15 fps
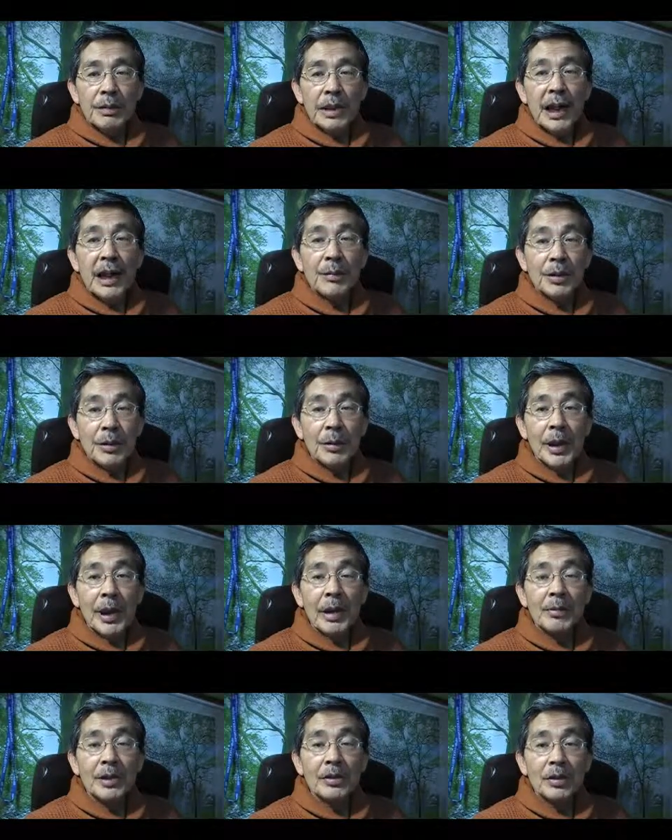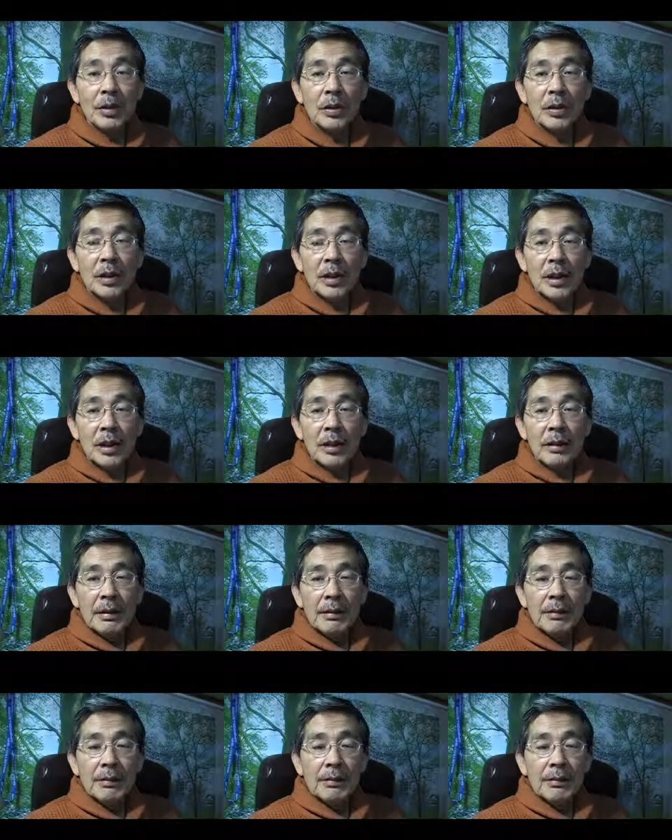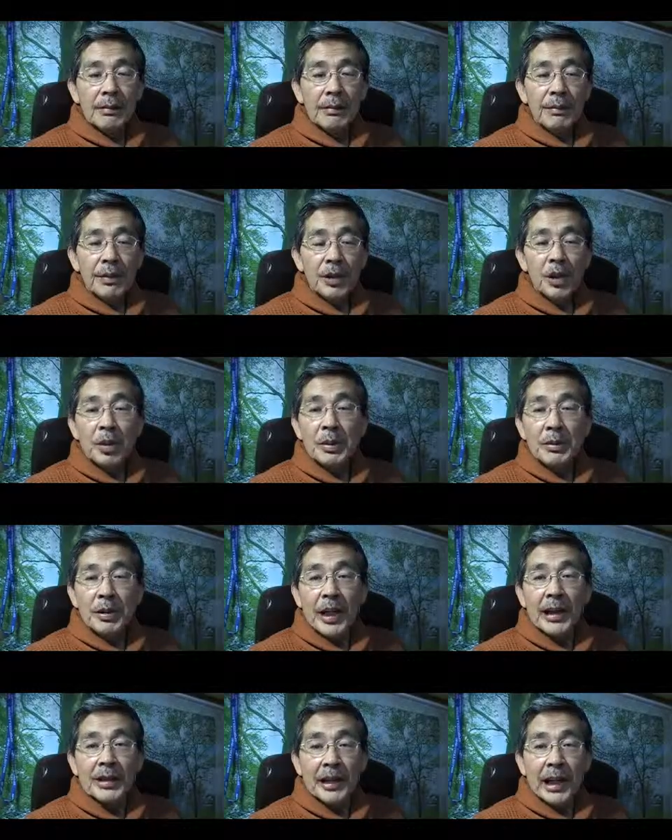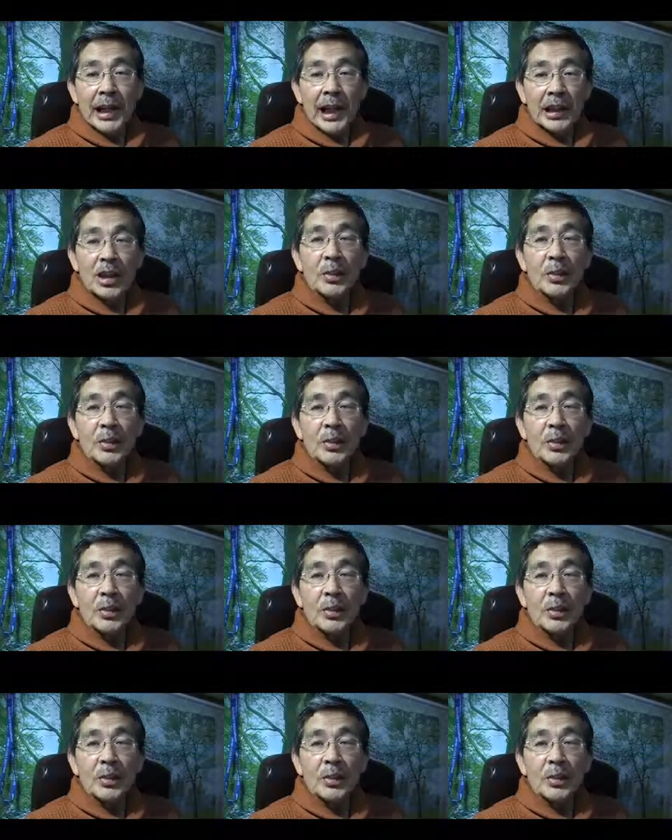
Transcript: 眺めてみられますと、興味深いんじゃない